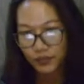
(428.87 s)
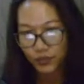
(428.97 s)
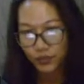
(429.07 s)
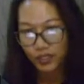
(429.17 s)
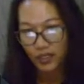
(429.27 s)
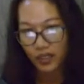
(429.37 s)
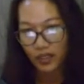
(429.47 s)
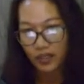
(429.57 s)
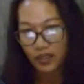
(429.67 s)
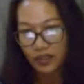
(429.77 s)

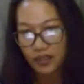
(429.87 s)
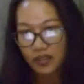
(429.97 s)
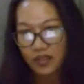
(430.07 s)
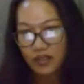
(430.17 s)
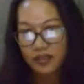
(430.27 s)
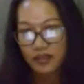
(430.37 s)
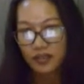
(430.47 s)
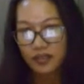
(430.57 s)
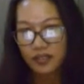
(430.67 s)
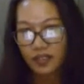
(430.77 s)
sudah
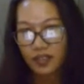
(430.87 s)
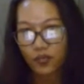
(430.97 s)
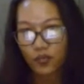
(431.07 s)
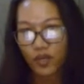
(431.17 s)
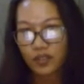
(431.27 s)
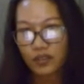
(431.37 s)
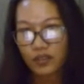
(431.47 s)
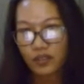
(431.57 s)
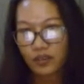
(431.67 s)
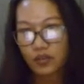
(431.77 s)
selesai dibuat
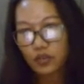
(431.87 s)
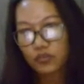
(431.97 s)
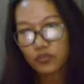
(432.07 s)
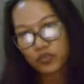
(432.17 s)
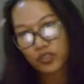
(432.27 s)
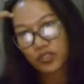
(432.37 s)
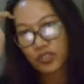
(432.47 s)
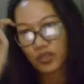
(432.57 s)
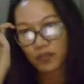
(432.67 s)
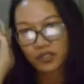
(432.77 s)
yaitu
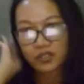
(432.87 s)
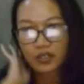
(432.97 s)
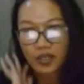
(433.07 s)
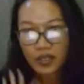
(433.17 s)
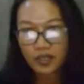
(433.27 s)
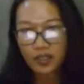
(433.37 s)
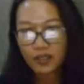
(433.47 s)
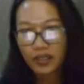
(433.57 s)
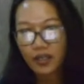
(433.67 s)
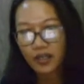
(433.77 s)
feature image dengan
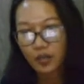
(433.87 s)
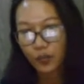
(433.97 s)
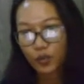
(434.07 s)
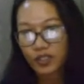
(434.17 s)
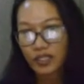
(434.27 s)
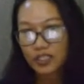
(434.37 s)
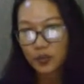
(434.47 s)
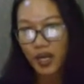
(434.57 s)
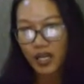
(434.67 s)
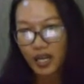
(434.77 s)
lingkaran putih
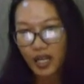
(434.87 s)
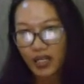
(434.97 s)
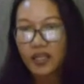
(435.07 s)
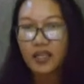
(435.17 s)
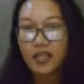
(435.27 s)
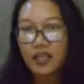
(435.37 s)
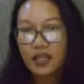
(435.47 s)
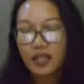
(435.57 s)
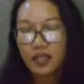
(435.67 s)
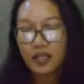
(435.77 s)
transparan.
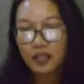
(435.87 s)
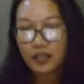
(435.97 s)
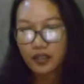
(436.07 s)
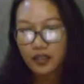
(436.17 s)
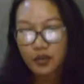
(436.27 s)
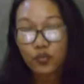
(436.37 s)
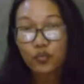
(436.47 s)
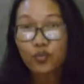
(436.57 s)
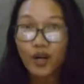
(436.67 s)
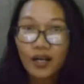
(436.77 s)
Nah, yang
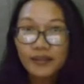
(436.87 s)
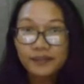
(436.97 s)
kedua